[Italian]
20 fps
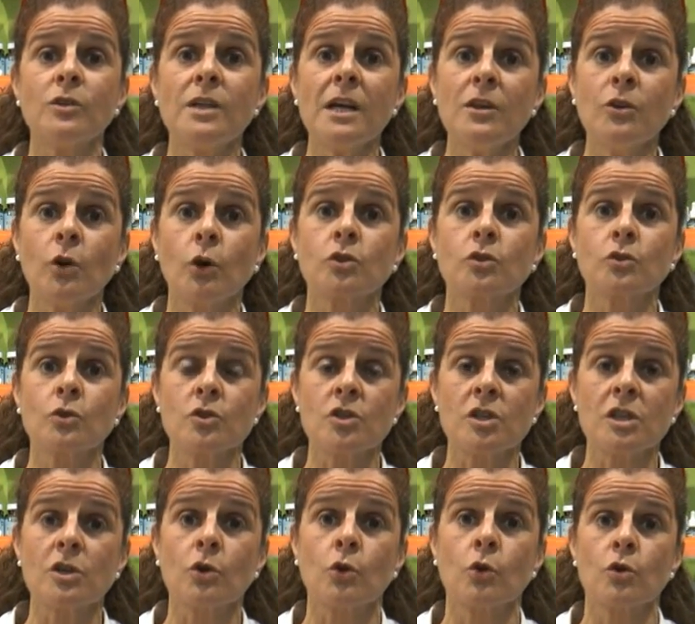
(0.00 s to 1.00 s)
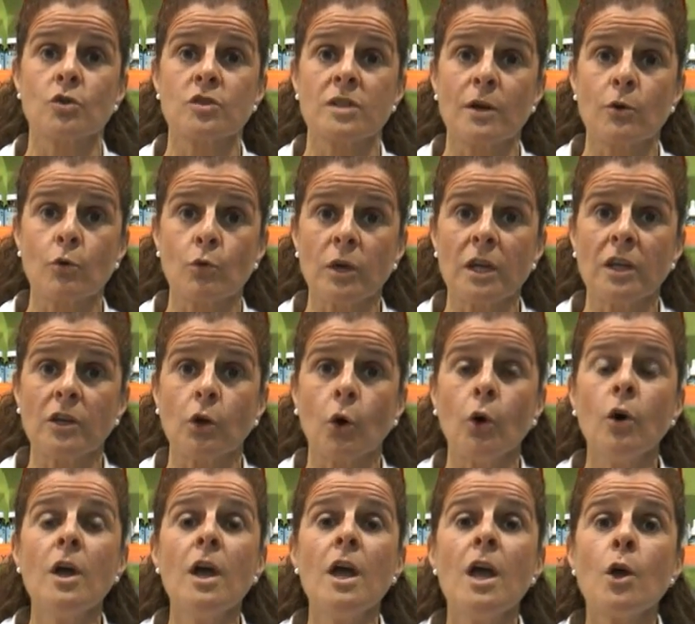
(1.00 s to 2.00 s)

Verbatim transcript: del nostro circolo sanguigno.